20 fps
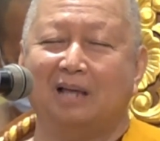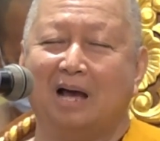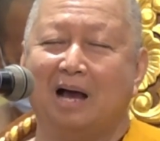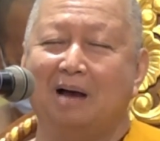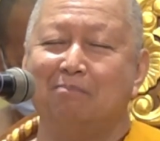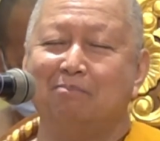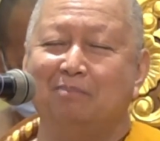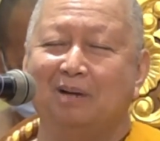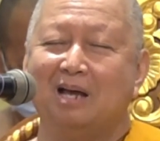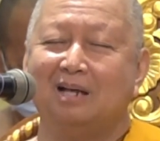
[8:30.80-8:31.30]

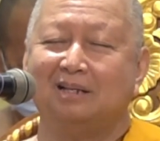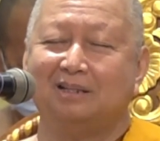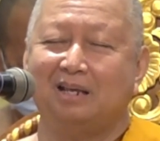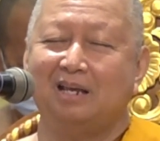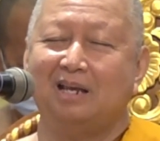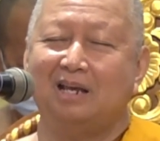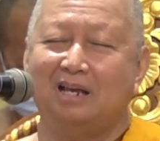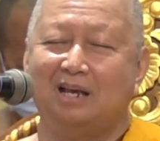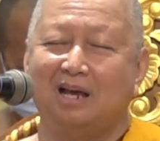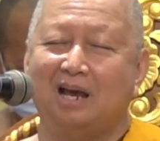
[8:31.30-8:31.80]
ทำหน้า
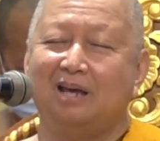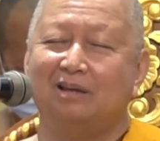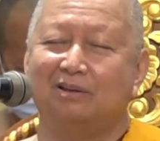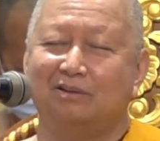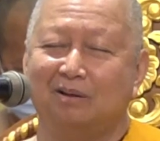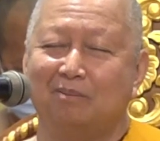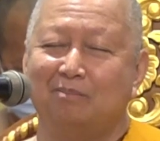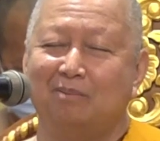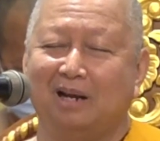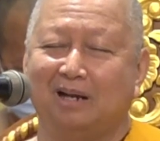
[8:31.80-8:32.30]
ที่ให้
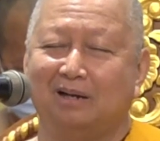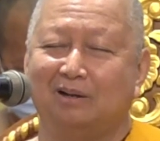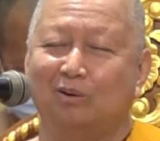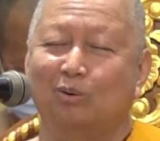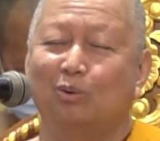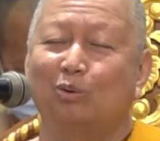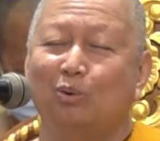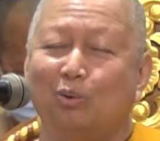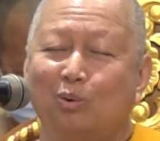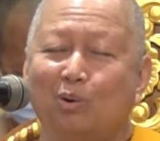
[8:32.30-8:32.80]
สำเร็จ
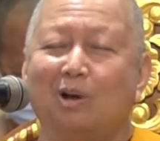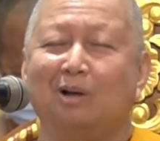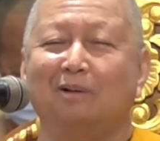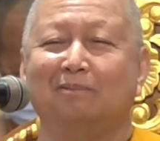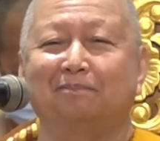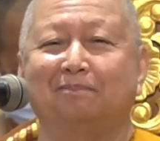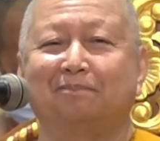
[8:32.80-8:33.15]
ลุล่วง